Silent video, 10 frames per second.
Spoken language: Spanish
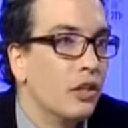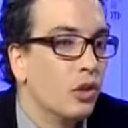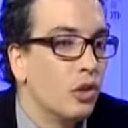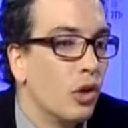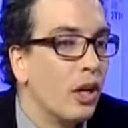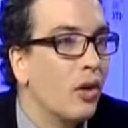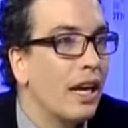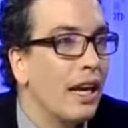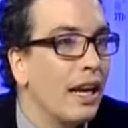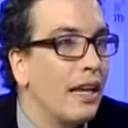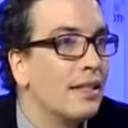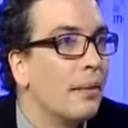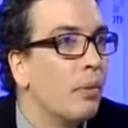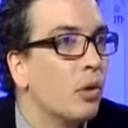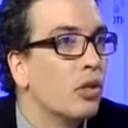yo, creo que ese
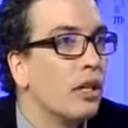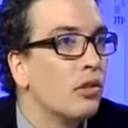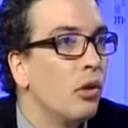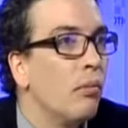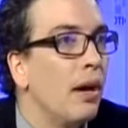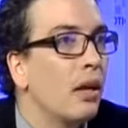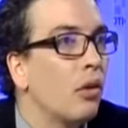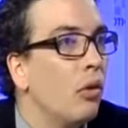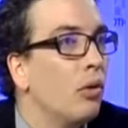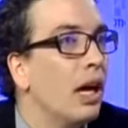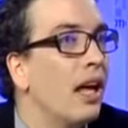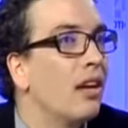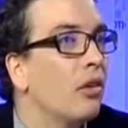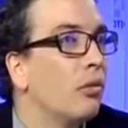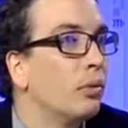proceso marcó una
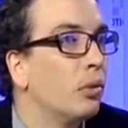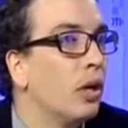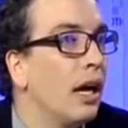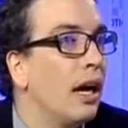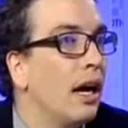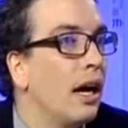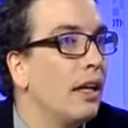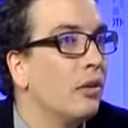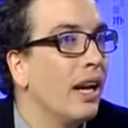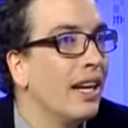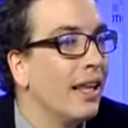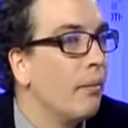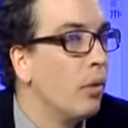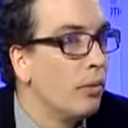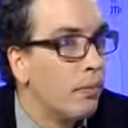ruptura y una herida muy